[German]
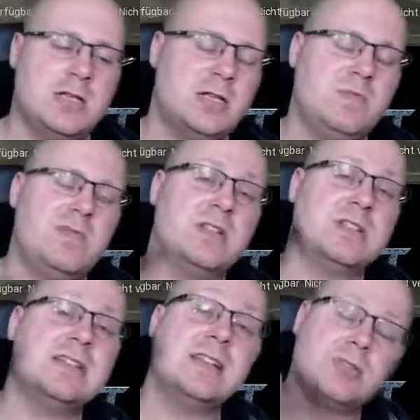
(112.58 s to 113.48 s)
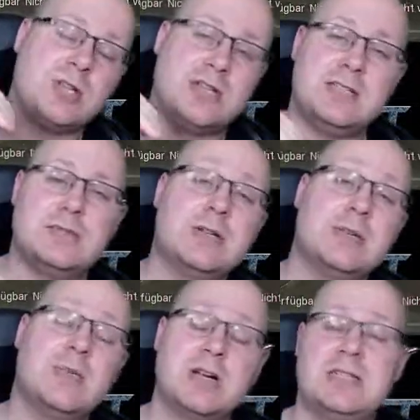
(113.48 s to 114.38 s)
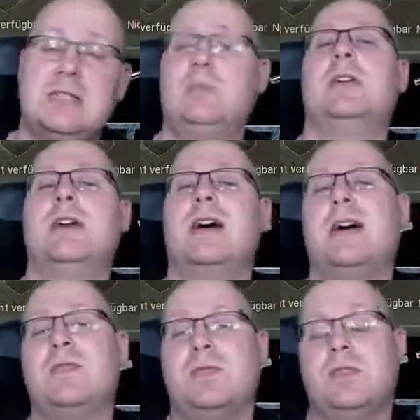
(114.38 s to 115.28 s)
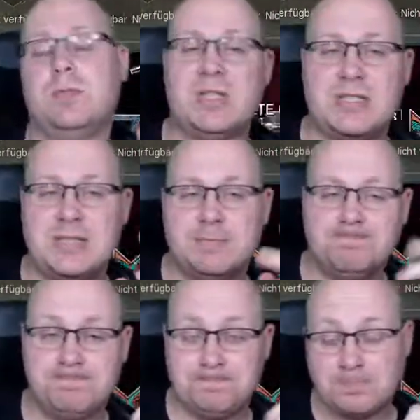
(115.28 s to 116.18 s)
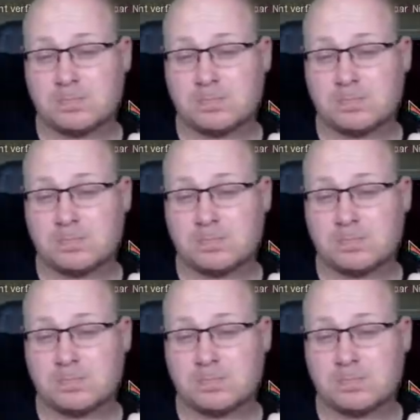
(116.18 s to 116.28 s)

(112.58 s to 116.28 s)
Nehmen wir das 36er Magazin bei der H4 Bixen,